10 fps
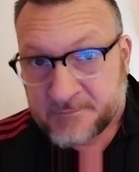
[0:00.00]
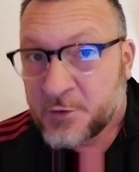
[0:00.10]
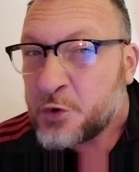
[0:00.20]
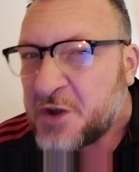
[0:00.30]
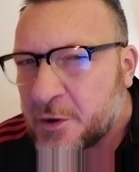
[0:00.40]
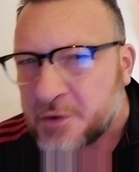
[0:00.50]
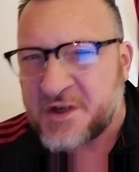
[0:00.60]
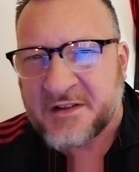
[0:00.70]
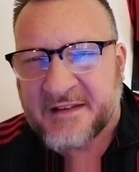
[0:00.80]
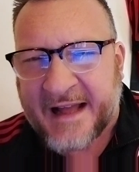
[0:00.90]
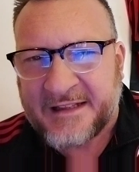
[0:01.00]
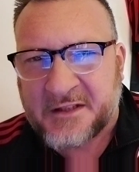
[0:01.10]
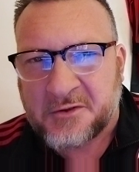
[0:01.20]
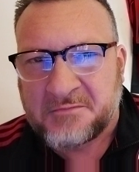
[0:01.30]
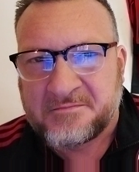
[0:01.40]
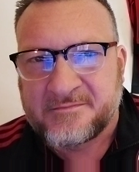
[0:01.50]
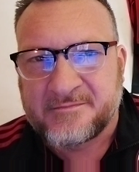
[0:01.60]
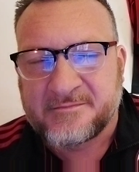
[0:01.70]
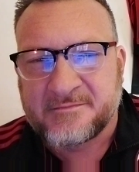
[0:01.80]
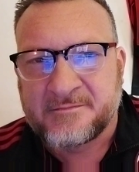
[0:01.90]
Non dico nient'altro.
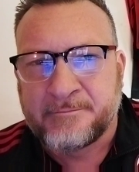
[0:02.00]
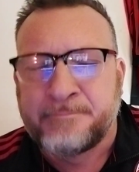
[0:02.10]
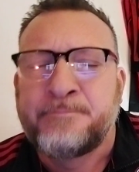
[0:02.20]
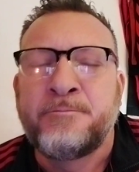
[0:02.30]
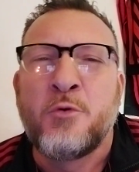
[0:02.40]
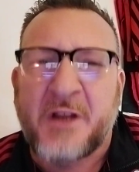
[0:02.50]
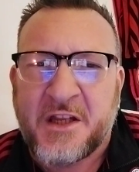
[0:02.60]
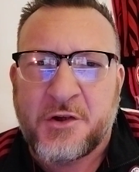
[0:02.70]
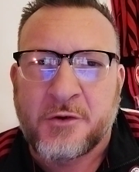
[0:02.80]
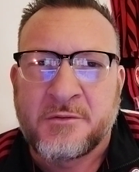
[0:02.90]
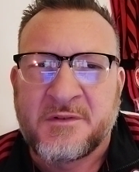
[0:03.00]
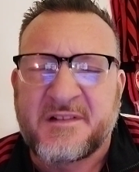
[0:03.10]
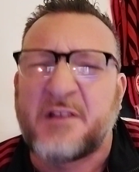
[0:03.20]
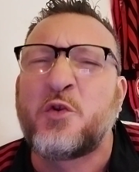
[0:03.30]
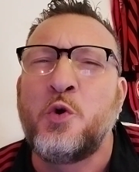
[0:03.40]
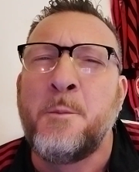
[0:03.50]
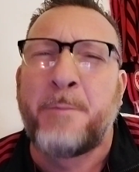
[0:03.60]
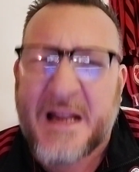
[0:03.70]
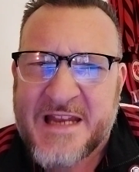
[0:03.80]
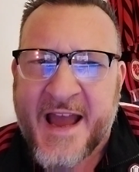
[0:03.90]
Murigno, sei solo un
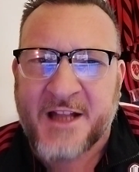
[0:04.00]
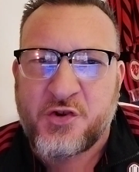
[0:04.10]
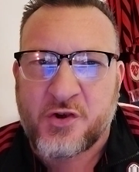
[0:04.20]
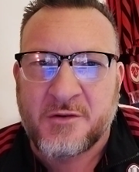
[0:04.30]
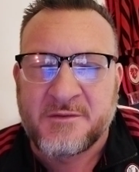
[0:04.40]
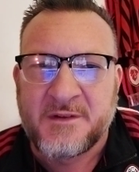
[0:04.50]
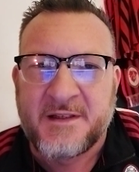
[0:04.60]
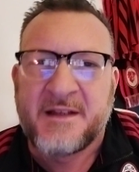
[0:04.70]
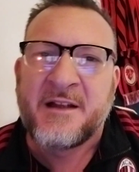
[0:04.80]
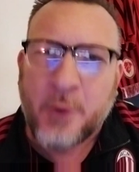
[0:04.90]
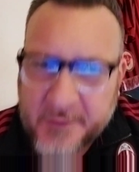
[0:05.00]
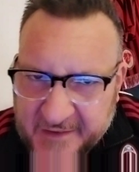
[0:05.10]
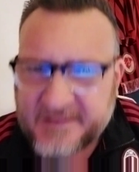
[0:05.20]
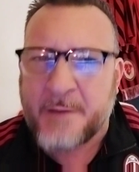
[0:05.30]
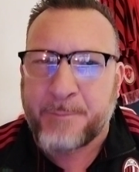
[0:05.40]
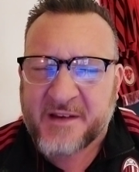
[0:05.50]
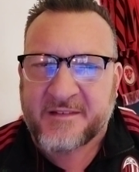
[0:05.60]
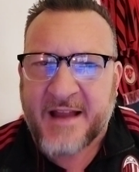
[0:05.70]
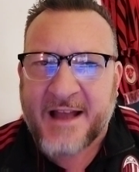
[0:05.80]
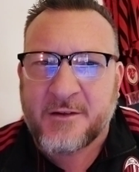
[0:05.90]
pagliaccio. Lo sei sempre
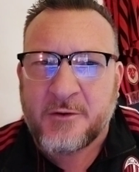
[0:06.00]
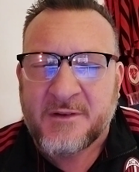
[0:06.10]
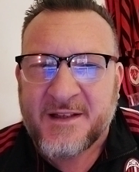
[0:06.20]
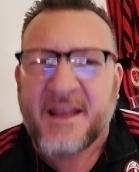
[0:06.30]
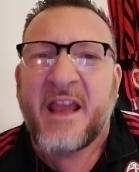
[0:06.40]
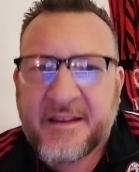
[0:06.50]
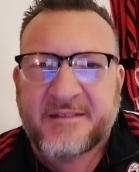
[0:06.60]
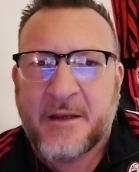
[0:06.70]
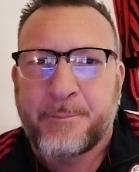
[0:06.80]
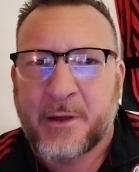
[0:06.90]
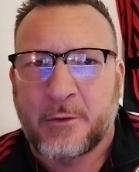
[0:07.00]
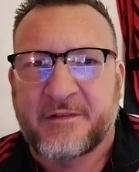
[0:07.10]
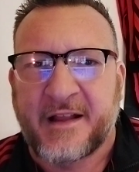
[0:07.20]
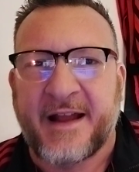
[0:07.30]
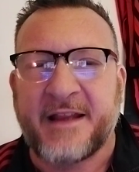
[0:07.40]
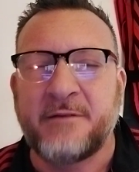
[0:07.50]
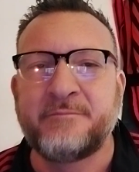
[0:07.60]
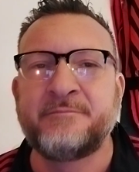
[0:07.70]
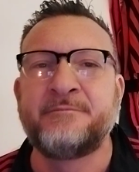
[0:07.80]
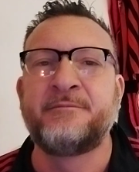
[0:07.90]
stato e sempre lo sarai.
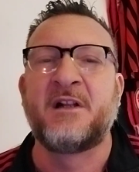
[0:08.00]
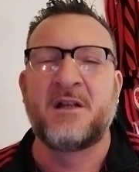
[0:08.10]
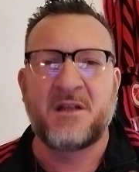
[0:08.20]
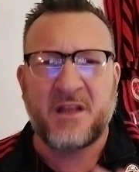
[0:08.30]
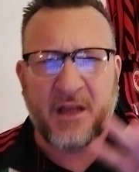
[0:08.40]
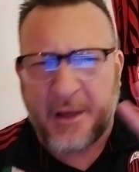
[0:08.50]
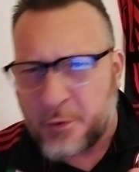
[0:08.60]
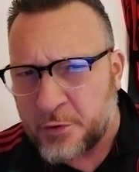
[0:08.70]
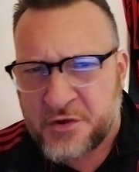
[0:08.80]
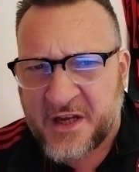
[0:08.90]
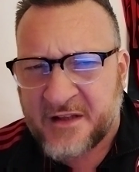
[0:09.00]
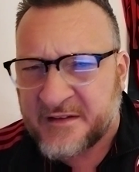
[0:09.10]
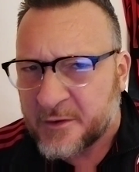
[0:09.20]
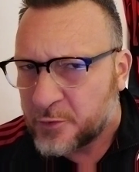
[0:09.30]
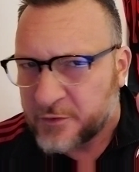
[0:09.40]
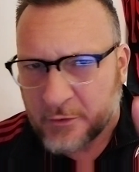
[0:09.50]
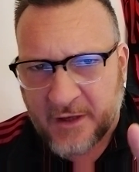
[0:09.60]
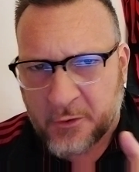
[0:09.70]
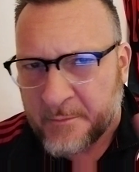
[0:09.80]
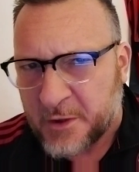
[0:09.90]
E non ho niente contro la
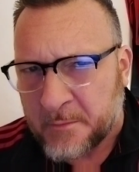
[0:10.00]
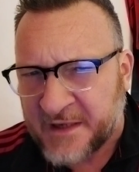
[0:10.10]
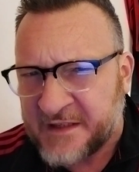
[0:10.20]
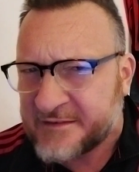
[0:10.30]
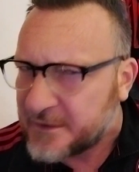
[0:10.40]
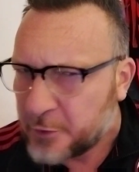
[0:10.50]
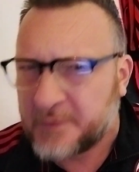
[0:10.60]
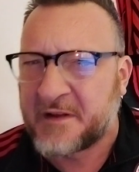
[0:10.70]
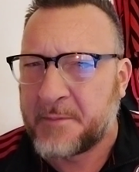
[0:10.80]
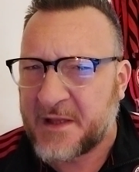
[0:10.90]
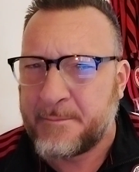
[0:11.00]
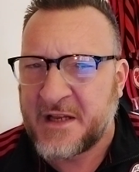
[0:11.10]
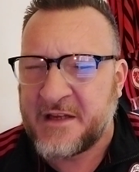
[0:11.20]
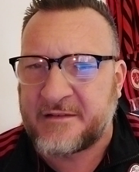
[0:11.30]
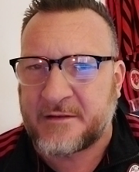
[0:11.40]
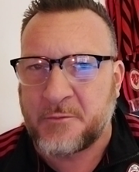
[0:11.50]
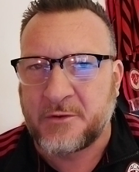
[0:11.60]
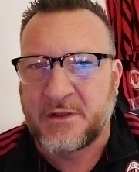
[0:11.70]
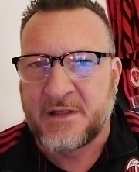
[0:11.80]
Roma e i romanisti, voi lo sapete benissimo.